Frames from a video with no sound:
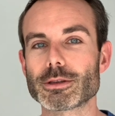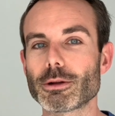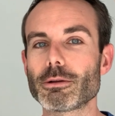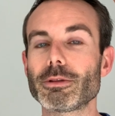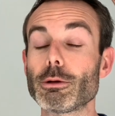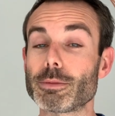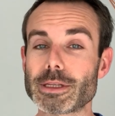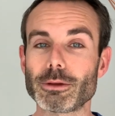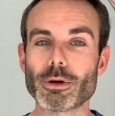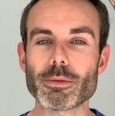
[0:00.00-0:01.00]
sans lever le
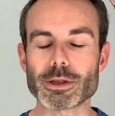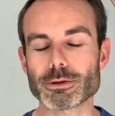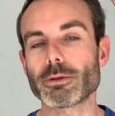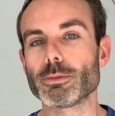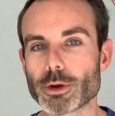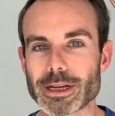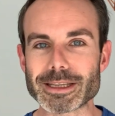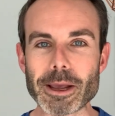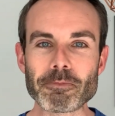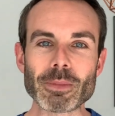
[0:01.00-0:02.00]
petit doigt, bien sûr, vous me
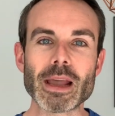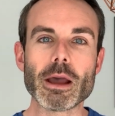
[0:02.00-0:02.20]
connaissez.